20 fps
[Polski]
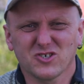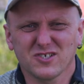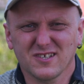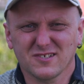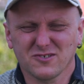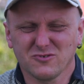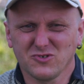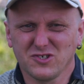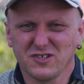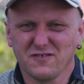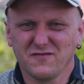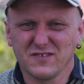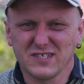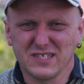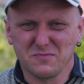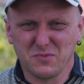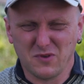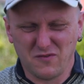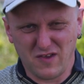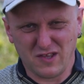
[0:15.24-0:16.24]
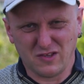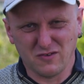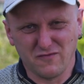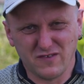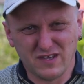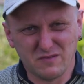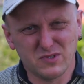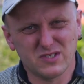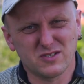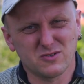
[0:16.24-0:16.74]
że zaczął się wysyp
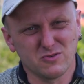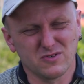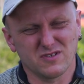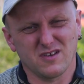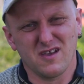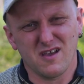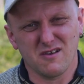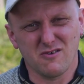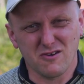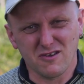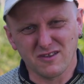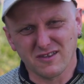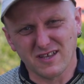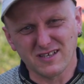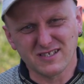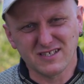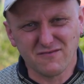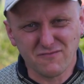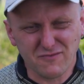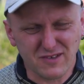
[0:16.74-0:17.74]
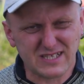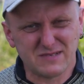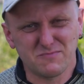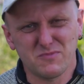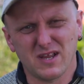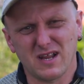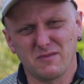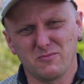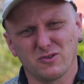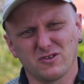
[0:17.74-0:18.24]
kwiatów hibiskusa, ja go intensywnie
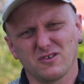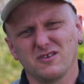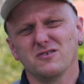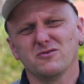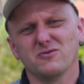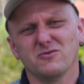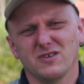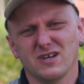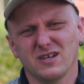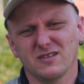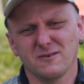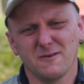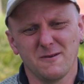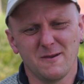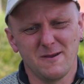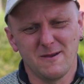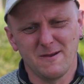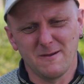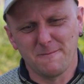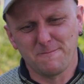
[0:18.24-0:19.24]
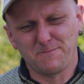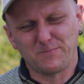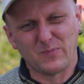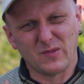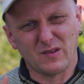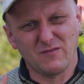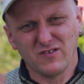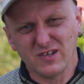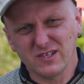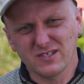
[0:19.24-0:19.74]
zbieram od kilku lat,
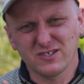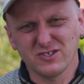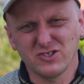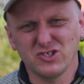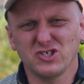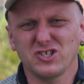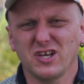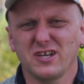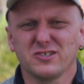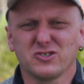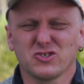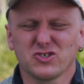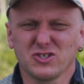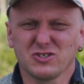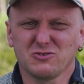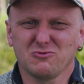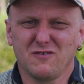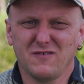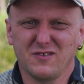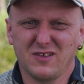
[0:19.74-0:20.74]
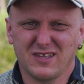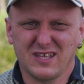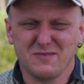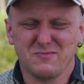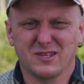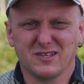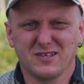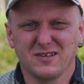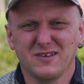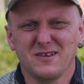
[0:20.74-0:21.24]
więc dzisiaj trzy słowa na
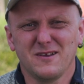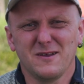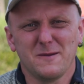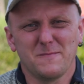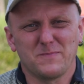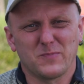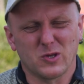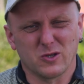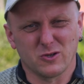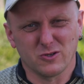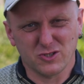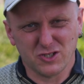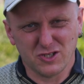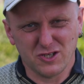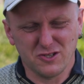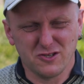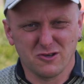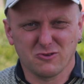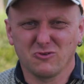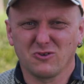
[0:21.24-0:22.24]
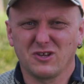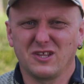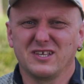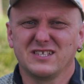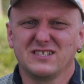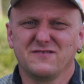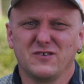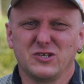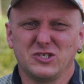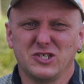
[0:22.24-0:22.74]
temat rośliny, która
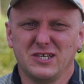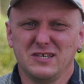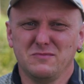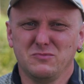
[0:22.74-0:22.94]
nazywa się